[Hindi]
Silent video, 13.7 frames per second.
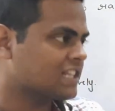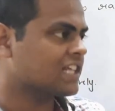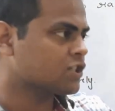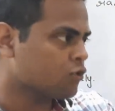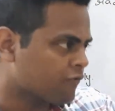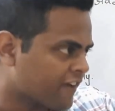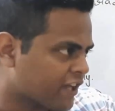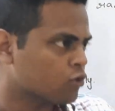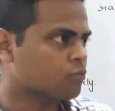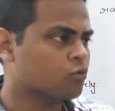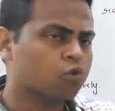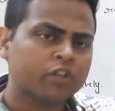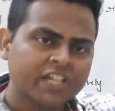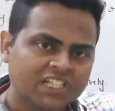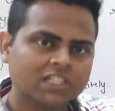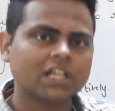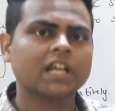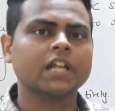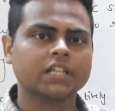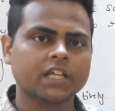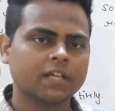जाता है जो वैक्यूम को
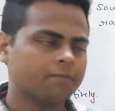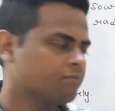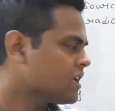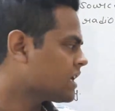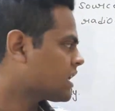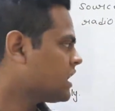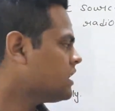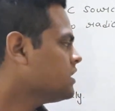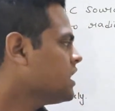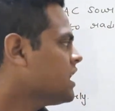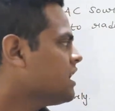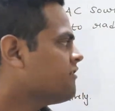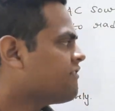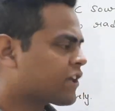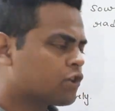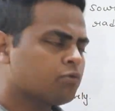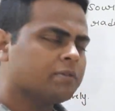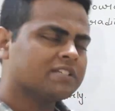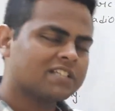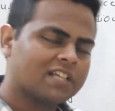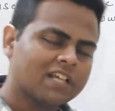खींचता रहता है ठीक है
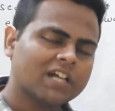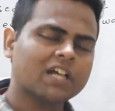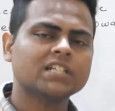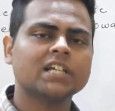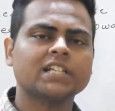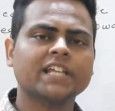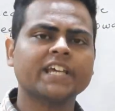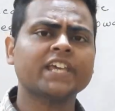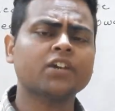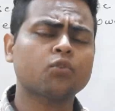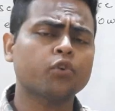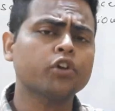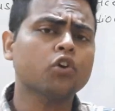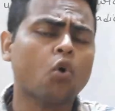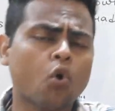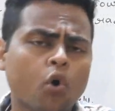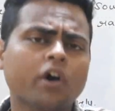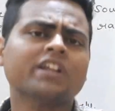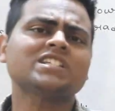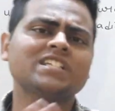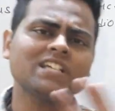वैक्यूम इसलिए रखा जाता है कि कोई
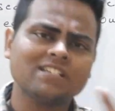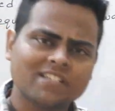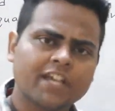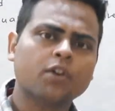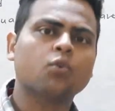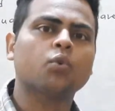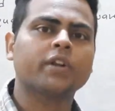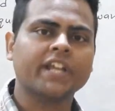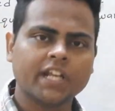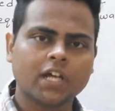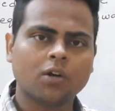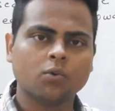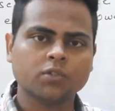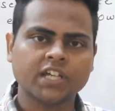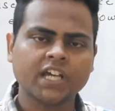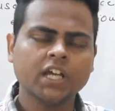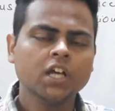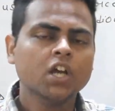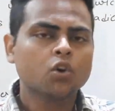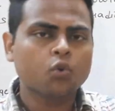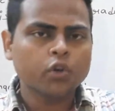और चीज की कोटिंग ना हो जाए
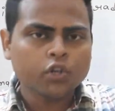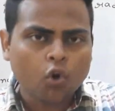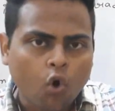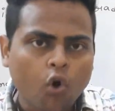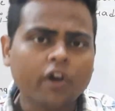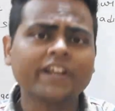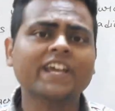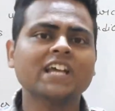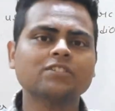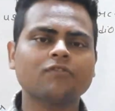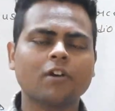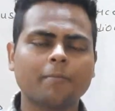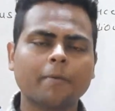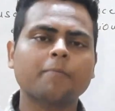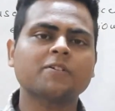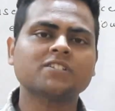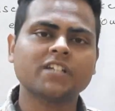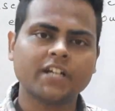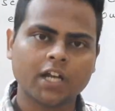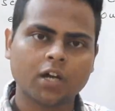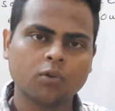कोई और गैस वहां पर
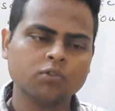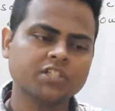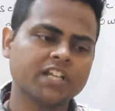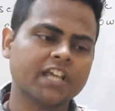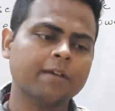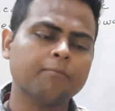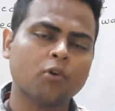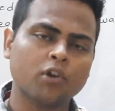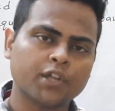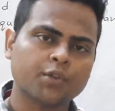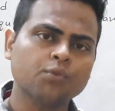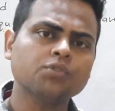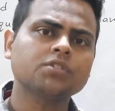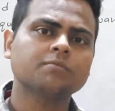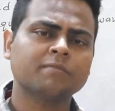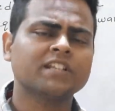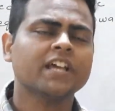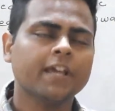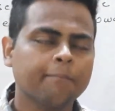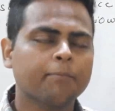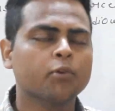प्रेजेंट ना हो जिनके मॉलिक्यूल्स
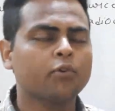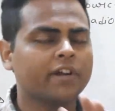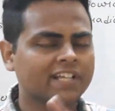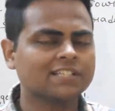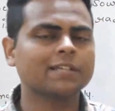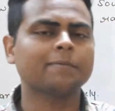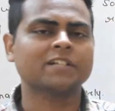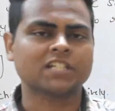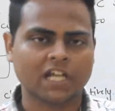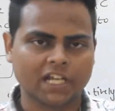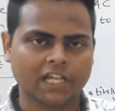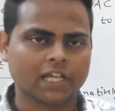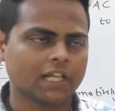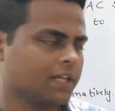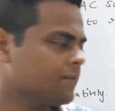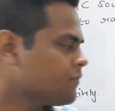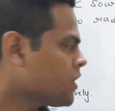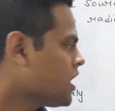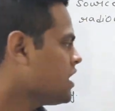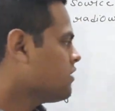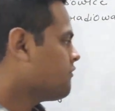मतलब इम्प्यूरिटीज से बचाने के लिए
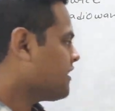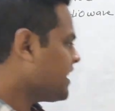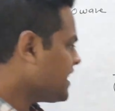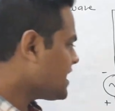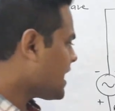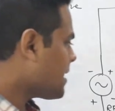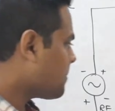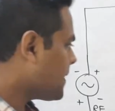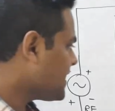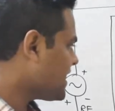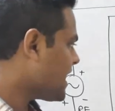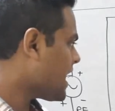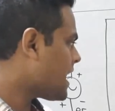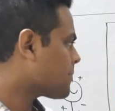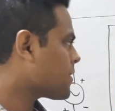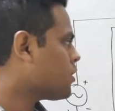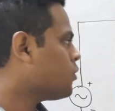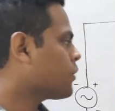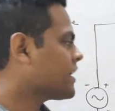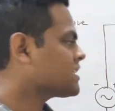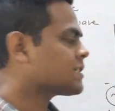वहीं यहाँ पर ये आपका
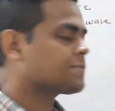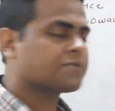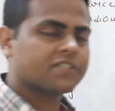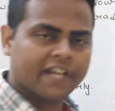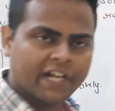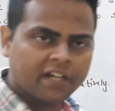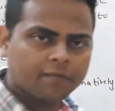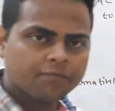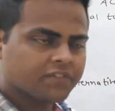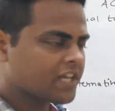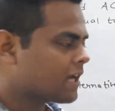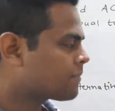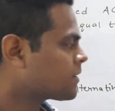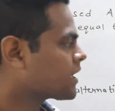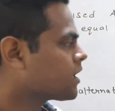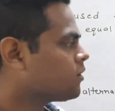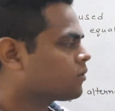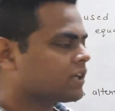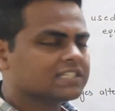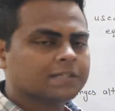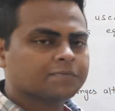हो गया सबस्टेट यहाँ पर क्या
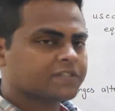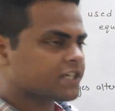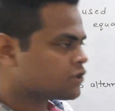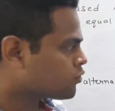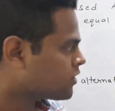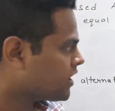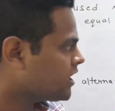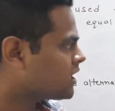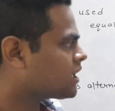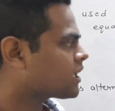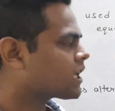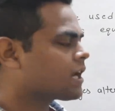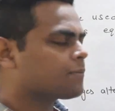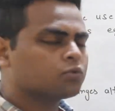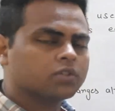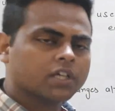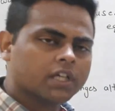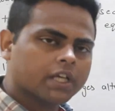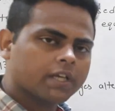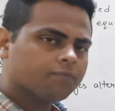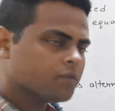हो गया सबस्टेट जो ग्रीन कलर के आपको
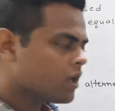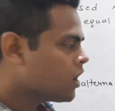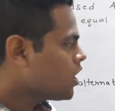दिख रहा है